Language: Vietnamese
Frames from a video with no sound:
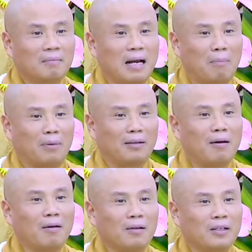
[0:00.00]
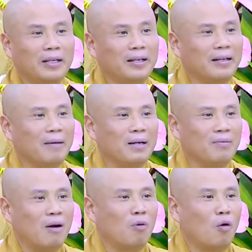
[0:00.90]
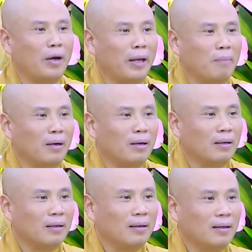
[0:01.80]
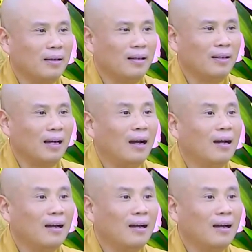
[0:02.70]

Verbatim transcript: Nằm là thôi, khiêng ra bên phòng hộ niệm rồi. Ha.